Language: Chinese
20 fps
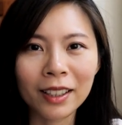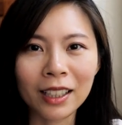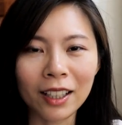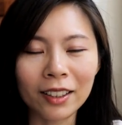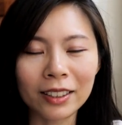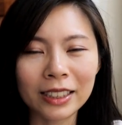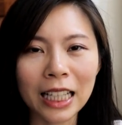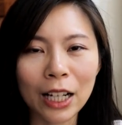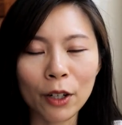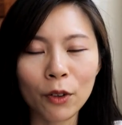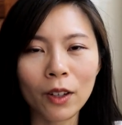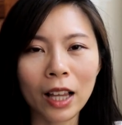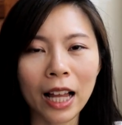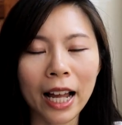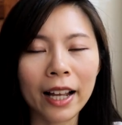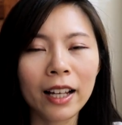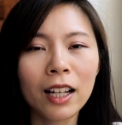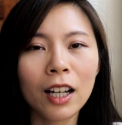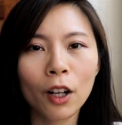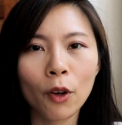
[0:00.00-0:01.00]
然后再过
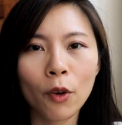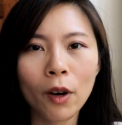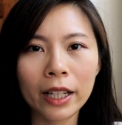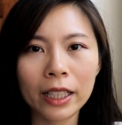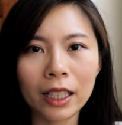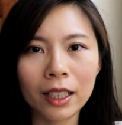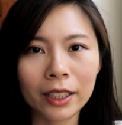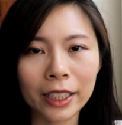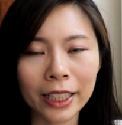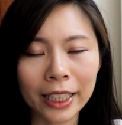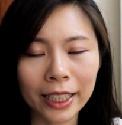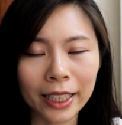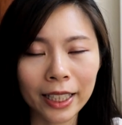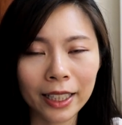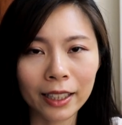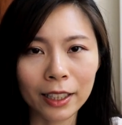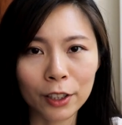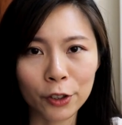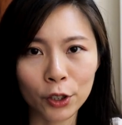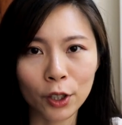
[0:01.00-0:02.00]
来，快到你
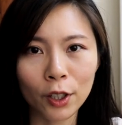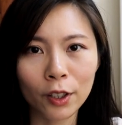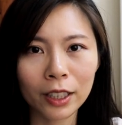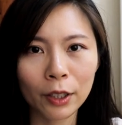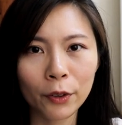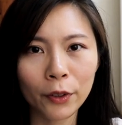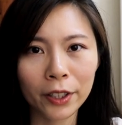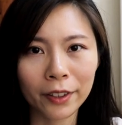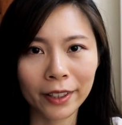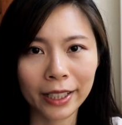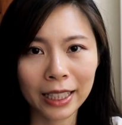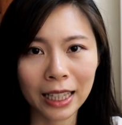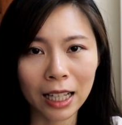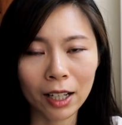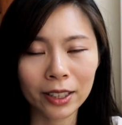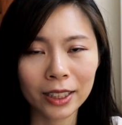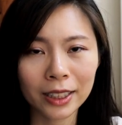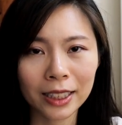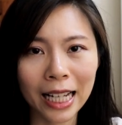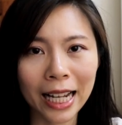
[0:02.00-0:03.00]
的时候，他会有一个
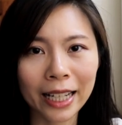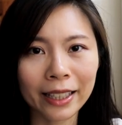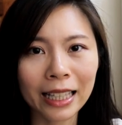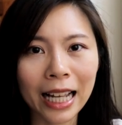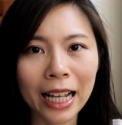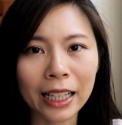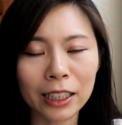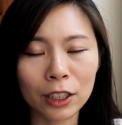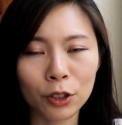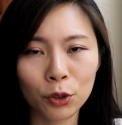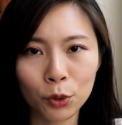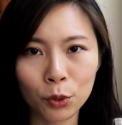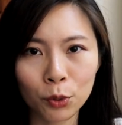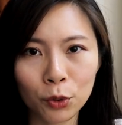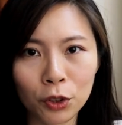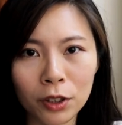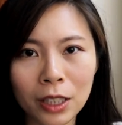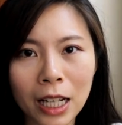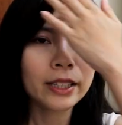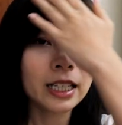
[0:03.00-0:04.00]
老师来带你出
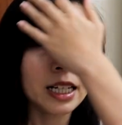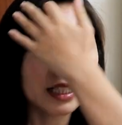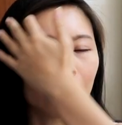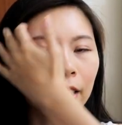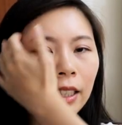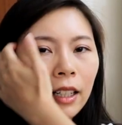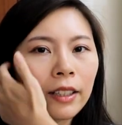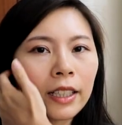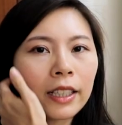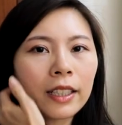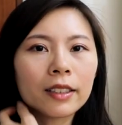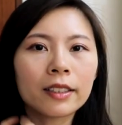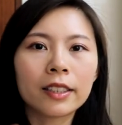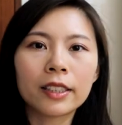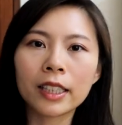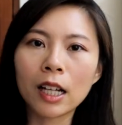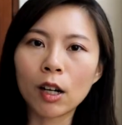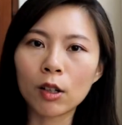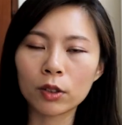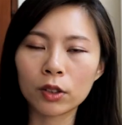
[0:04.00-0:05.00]
去，他会带你到一个
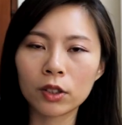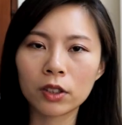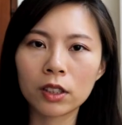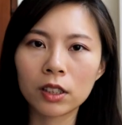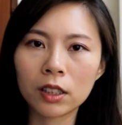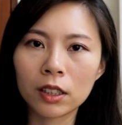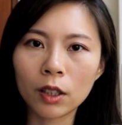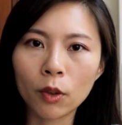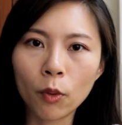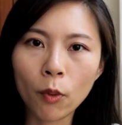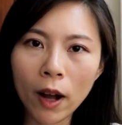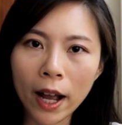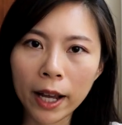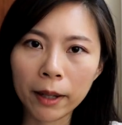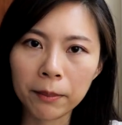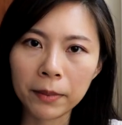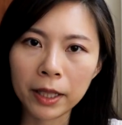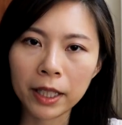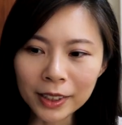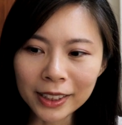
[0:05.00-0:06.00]
教室的外
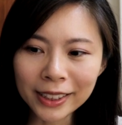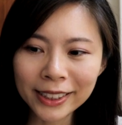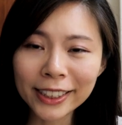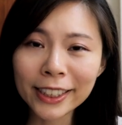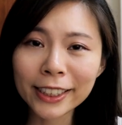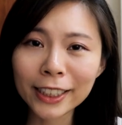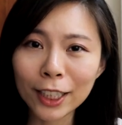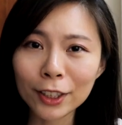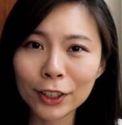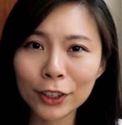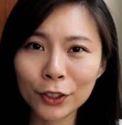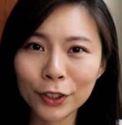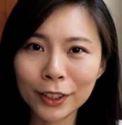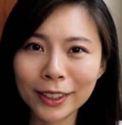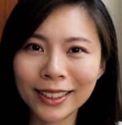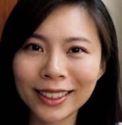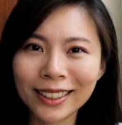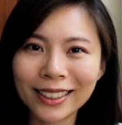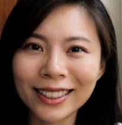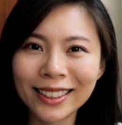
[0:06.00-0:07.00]
面，这个教室就
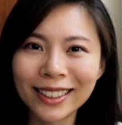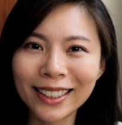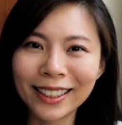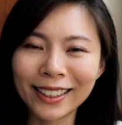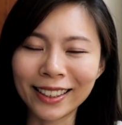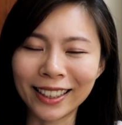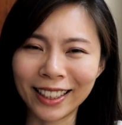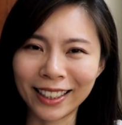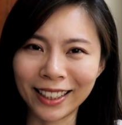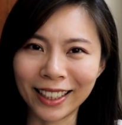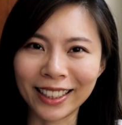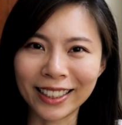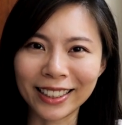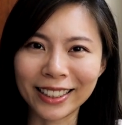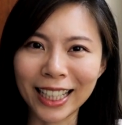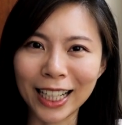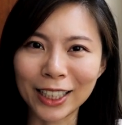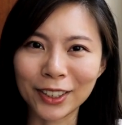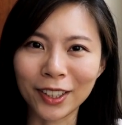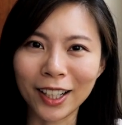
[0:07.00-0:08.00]
是你等一
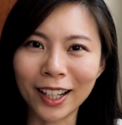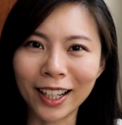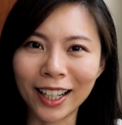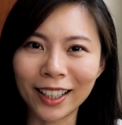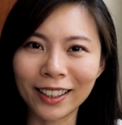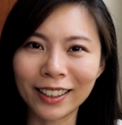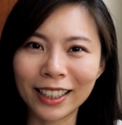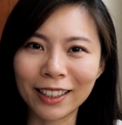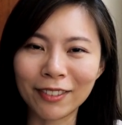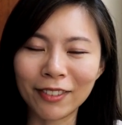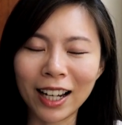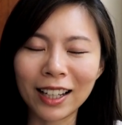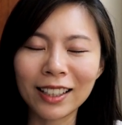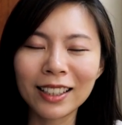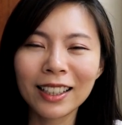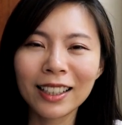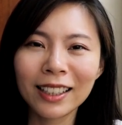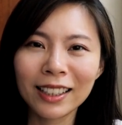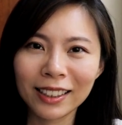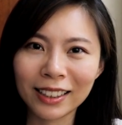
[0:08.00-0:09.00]
下就要考的地方。
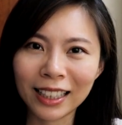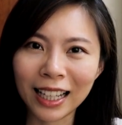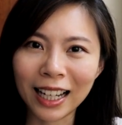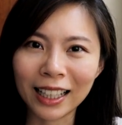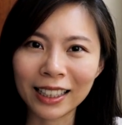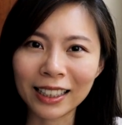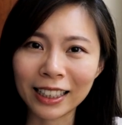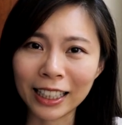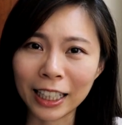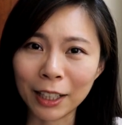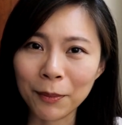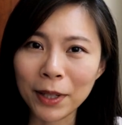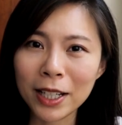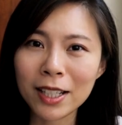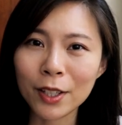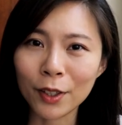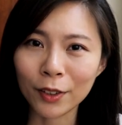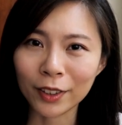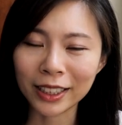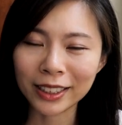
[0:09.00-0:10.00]
那里
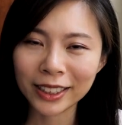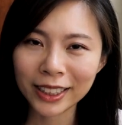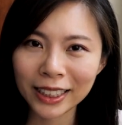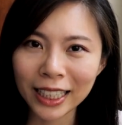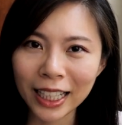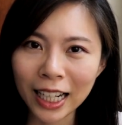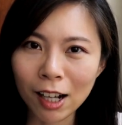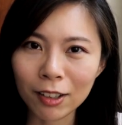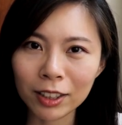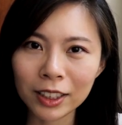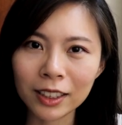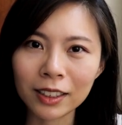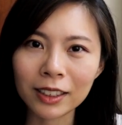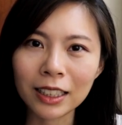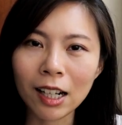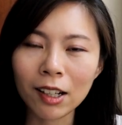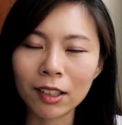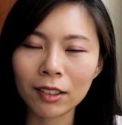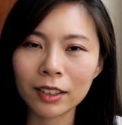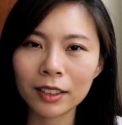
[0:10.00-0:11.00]
面有人正在考试，
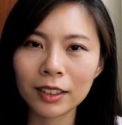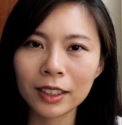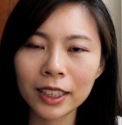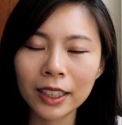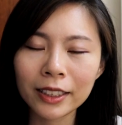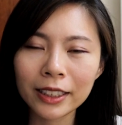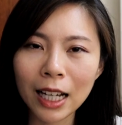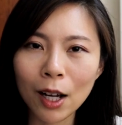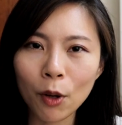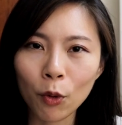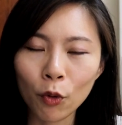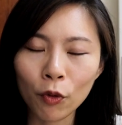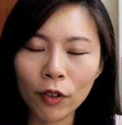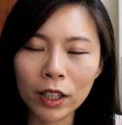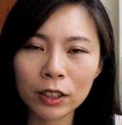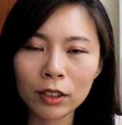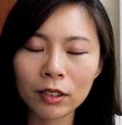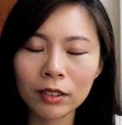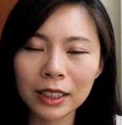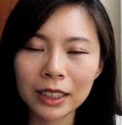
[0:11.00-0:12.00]
到剩下五
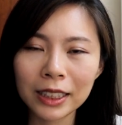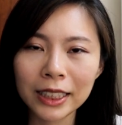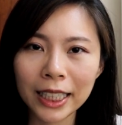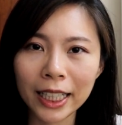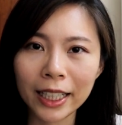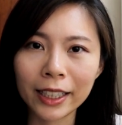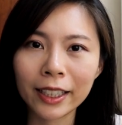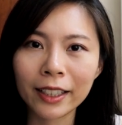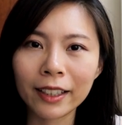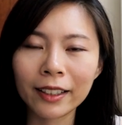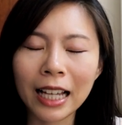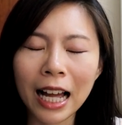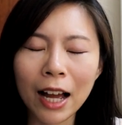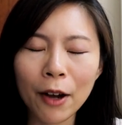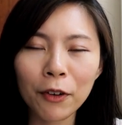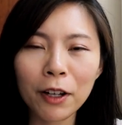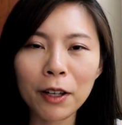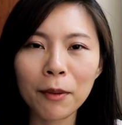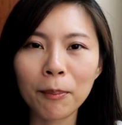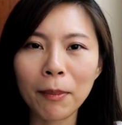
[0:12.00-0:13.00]
分钟之前呢，
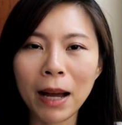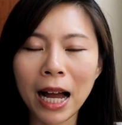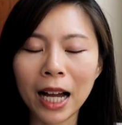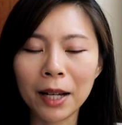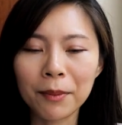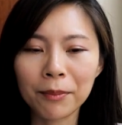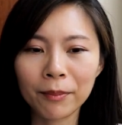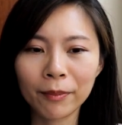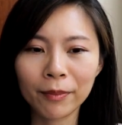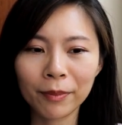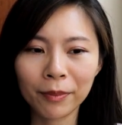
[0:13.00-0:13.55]
他会把